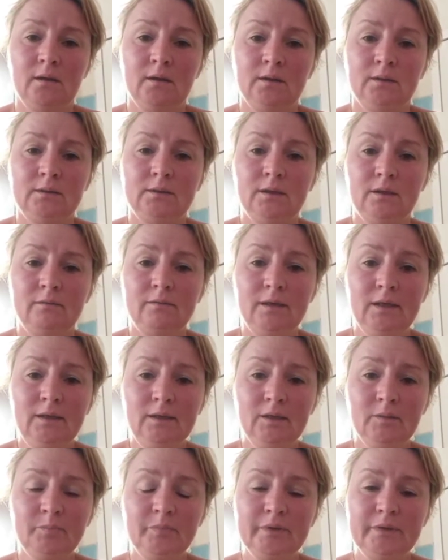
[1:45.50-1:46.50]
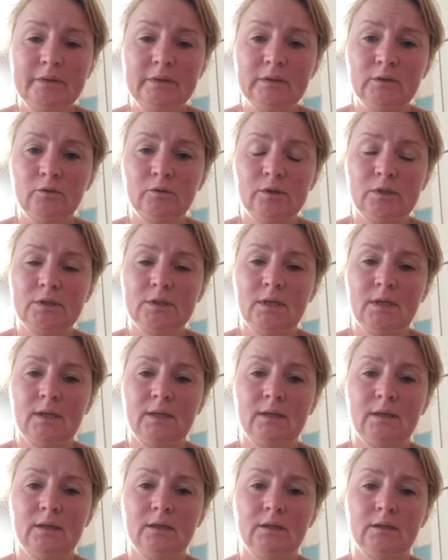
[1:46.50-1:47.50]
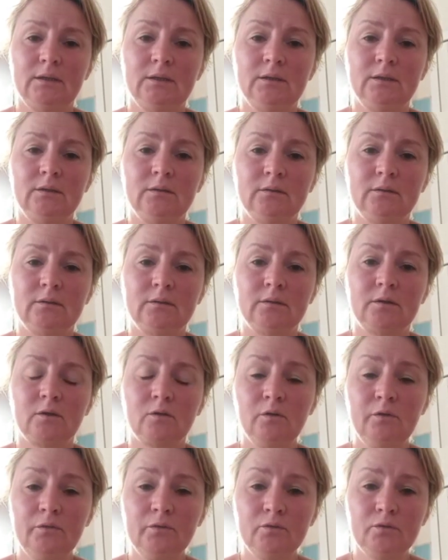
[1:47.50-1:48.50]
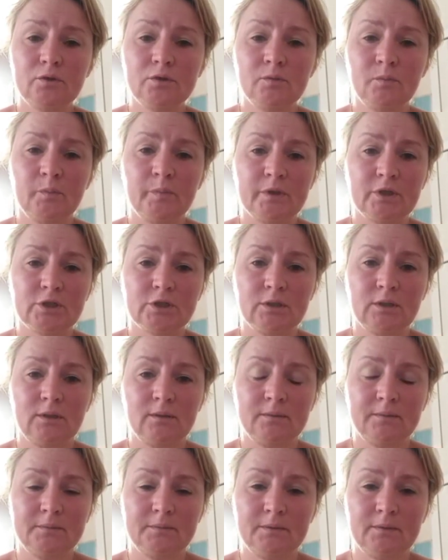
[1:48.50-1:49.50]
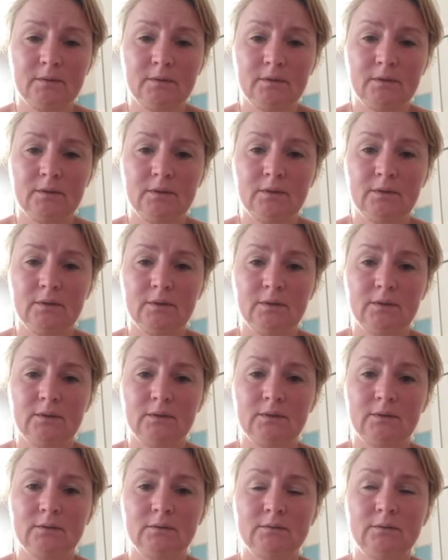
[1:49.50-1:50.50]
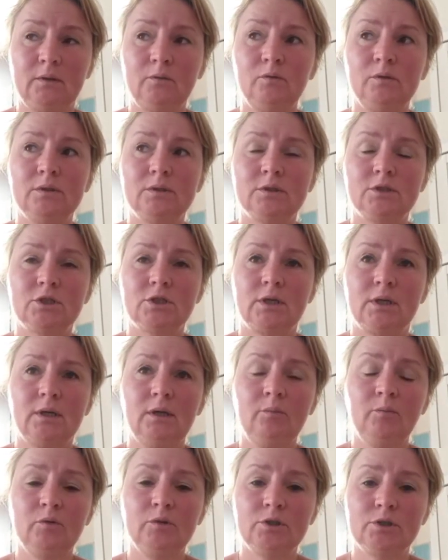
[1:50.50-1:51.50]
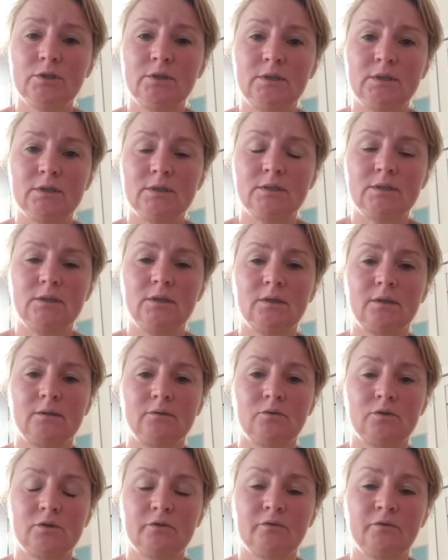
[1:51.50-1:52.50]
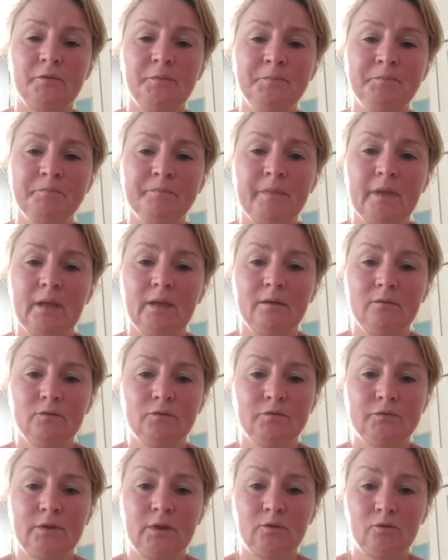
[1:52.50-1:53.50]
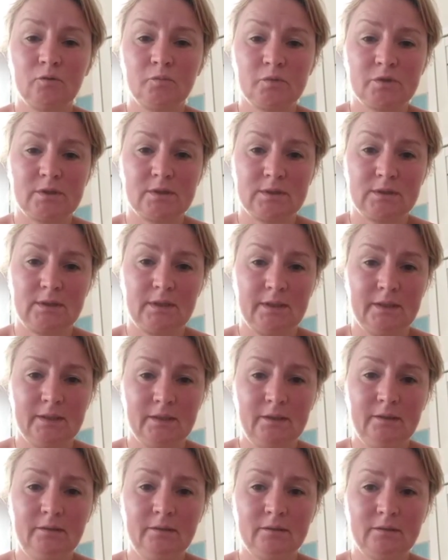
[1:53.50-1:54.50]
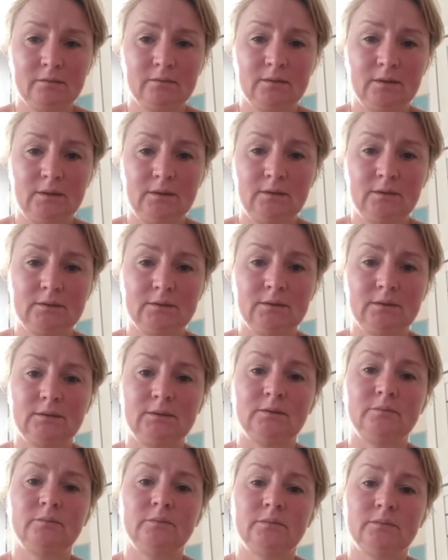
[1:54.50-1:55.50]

И давление поднялось, и кровь носом пошла. А на улице жара больше 30 градусов. И вот в таком состоянии, да, когда там